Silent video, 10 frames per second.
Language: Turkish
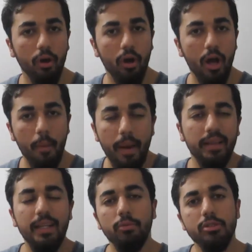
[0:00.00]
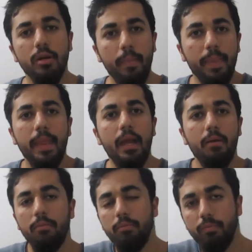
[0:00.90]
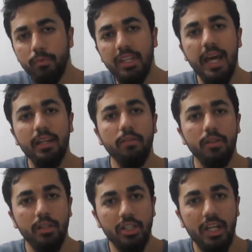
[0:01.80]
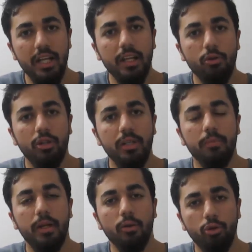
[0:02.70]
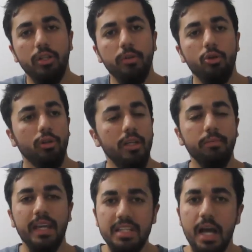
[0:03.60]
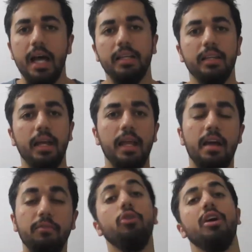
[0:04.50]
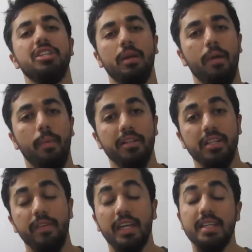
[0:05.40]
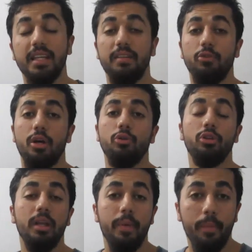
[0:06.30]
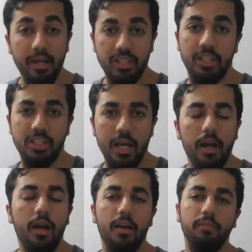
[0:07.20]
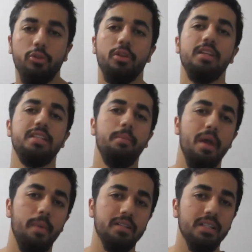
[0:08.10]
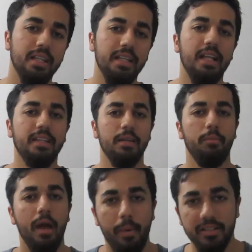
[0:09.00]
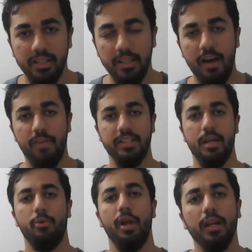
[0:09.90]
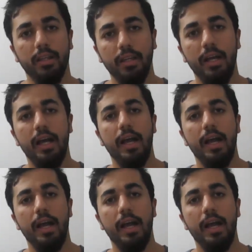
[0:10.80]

E ben dedim o zaman ben de diğer şeyleri de yükleyeyim, e, rutinimi de yükleyeyim. Gece hayatından videolar çekmeye başladım ve gece hayatından videolar yüklemeye başlayınca videolar izlenmeye başladı. Kanal tanınmaya başladı. Daha fazla abone arttı.